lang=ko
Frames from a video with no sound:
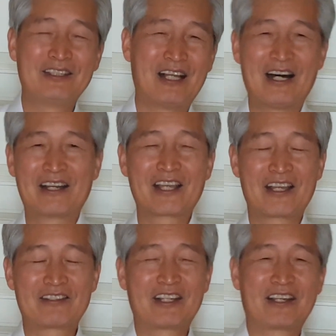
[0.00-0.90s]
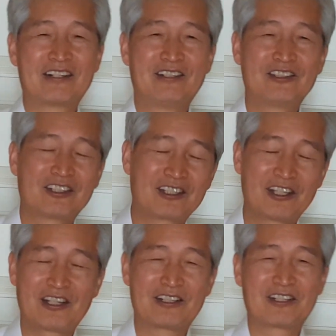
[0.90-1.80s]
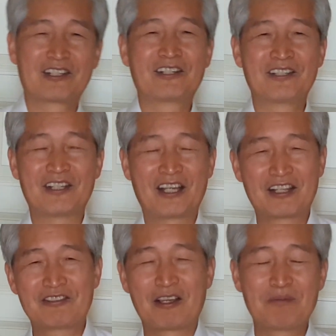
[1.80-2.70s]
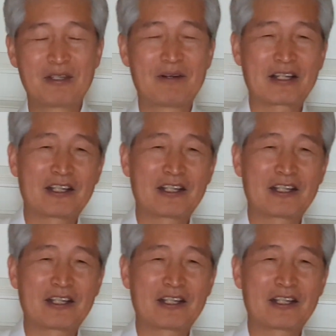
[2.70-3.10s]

나의 죄를 씻기는 예수의 피밖에